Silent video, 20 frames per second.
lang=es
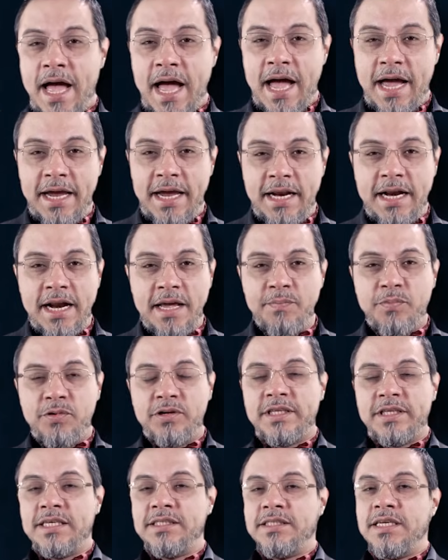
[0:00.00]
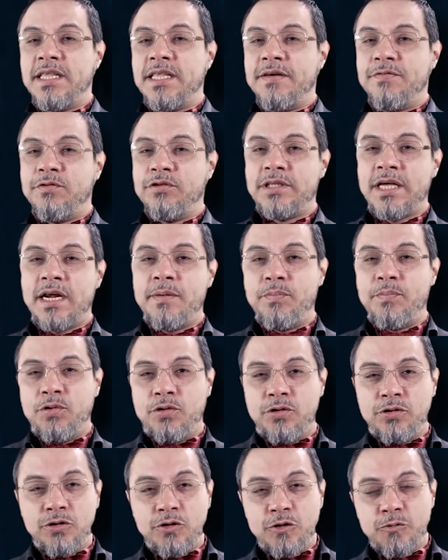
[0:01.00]
Ahí la importancia de votar
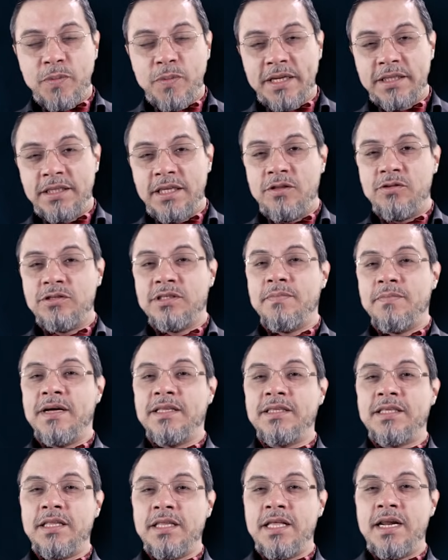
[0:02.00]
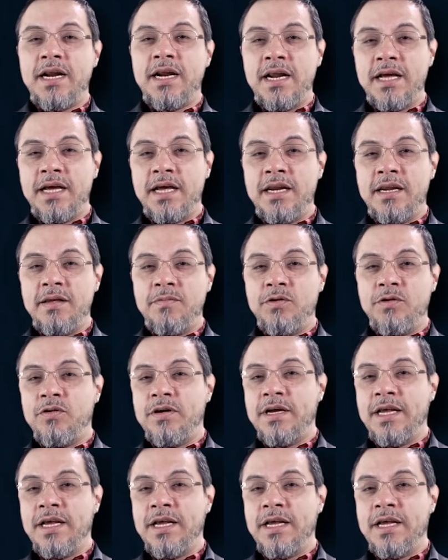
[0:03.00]
por otros partidos y mantener el equilibrio